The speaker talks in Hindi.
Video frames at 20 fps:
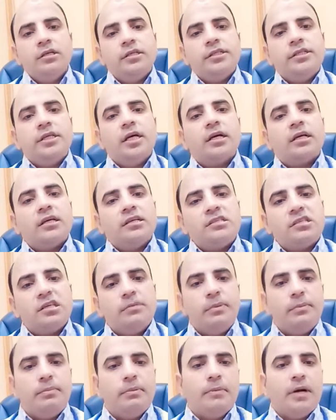या किसी
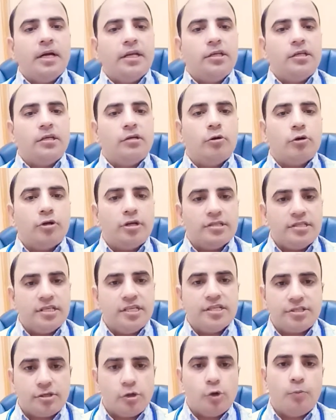भी बीमारी और
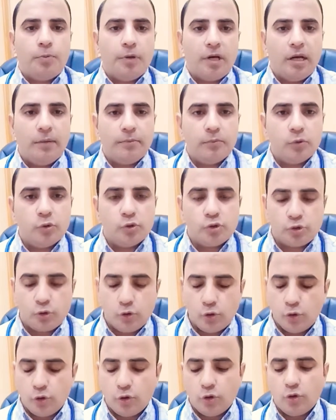डिज़ीज़ के ऊपर हम
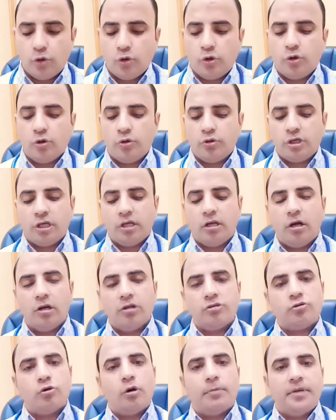उसको उनके
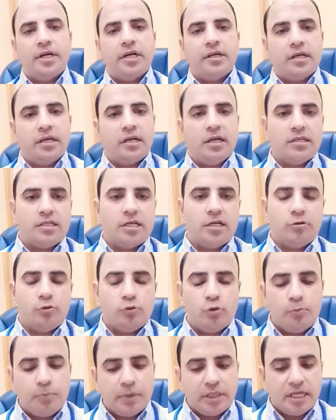नॉलेज को अपडेट करना चाह रहे हैं
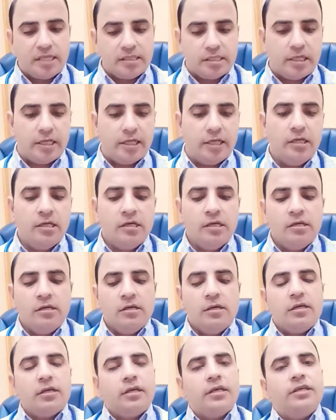उनको पता चले
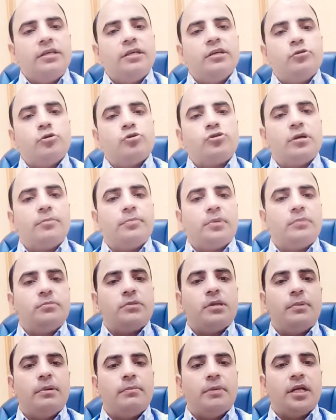कि ये जो सिम्टम
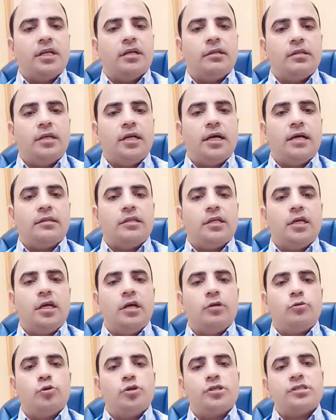जब हमारे अंदर आते
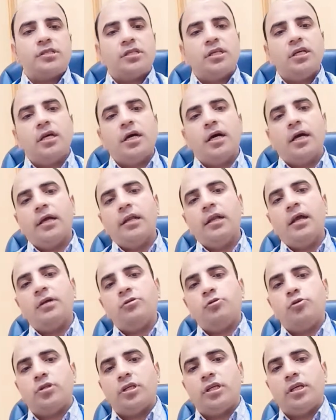हैं तो इसके अगला
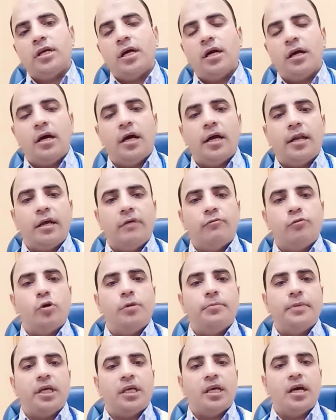जो तरीका कार है वो
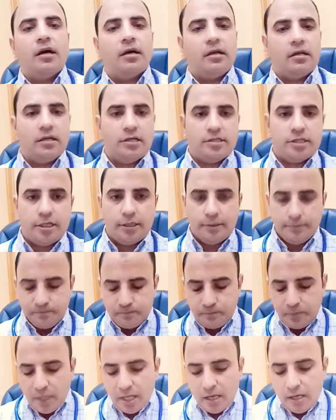हमें क्या करना चाहिए
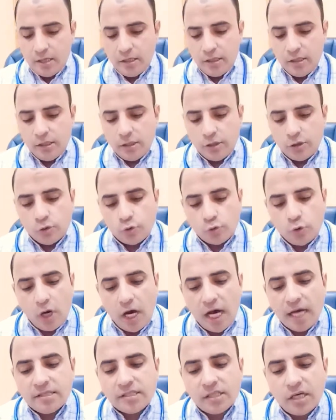तो
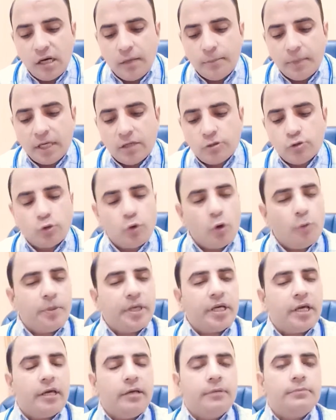आज का हमारा जो
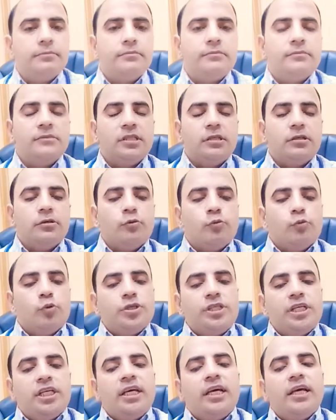टॉपिक है वो
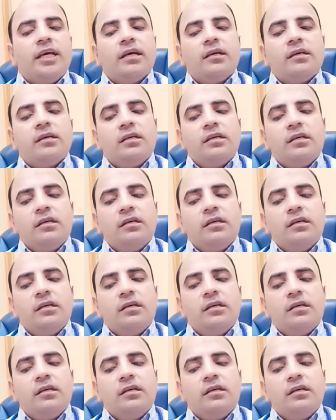ये है कि